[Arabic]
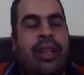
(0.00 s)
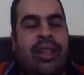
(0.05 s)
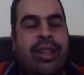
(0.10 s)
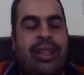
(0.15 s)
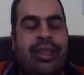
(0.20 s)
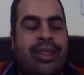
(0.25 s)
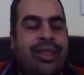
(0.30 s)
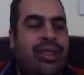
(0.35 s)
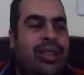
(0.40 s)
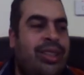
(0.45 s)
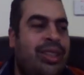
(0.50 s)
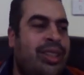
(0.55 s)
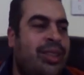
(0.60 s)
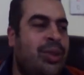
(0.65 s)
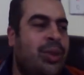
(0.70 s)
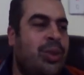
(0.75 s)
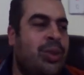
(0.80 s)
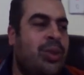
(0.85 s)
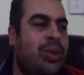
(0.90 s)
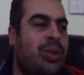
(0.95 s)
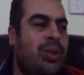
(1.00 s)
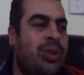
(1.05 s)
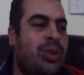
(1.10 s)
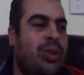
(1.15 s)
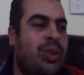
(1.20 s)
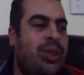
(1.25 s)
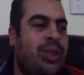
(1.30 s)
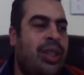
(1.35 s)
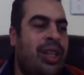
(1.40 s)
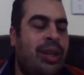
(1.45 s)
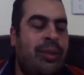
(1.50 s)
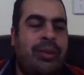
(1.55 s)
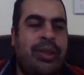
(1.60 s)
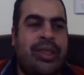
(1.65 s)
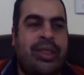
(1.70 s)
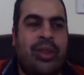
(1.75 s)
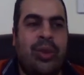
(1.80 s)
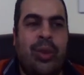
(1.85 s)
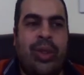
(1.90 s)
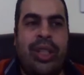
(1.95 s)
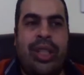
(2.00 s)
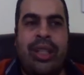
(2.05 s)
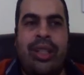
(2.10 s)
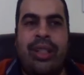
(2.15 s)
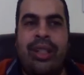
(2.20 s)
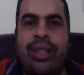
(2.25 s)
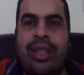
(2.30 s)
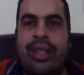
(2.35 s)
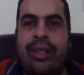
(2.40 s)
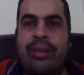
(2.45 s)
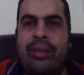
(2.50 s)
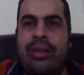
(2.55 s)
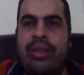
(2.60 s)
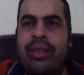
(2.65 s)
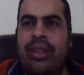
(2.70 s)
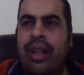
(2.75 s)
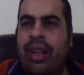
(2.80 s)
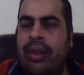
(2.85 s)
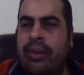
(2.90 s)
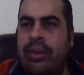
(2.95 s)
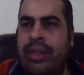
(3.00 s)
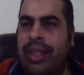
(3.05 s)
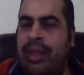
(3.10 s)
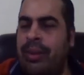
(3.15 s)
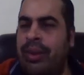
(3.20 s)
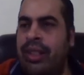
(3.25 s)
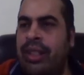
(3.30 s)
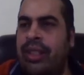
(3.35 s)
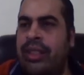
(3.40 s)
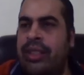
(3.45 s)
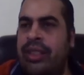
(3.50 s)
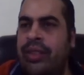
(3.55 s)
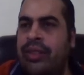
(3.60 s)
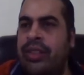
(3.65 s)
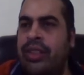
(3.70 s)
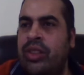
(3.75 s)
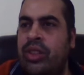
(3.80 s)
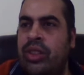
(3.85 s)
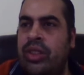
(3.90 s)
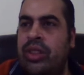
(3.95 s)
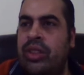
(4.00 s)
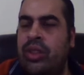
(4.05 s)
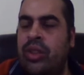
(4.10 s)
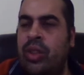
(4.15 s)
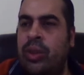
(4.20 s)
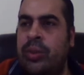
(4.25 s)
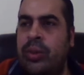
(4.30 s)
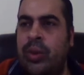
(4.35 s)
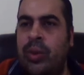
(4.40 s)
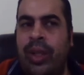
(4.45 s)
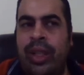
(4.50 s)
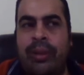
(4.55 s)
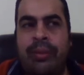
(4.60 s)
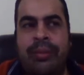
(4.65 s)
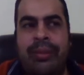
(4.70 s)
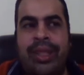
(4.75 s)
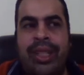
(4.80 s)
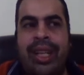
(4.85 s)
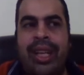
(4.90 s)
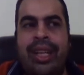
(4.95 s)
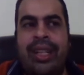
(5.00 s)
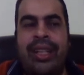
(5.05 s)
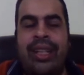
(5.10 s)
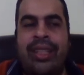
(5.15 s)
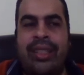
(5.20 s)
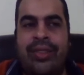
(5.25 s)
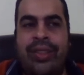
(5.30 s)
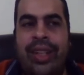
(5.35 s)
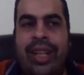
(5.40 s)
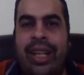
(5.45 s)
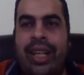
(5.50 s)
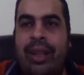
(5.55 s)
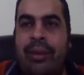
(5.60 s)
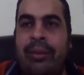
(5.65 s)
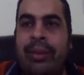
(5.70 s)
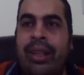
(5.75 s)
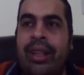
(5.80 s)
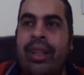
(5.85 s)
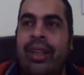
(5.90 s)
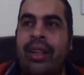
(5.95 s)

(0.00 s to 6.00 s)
كان دكتور احمد زويل كان راح تقريبا لستيفن جوبز واحد من اغنى ناس في العالم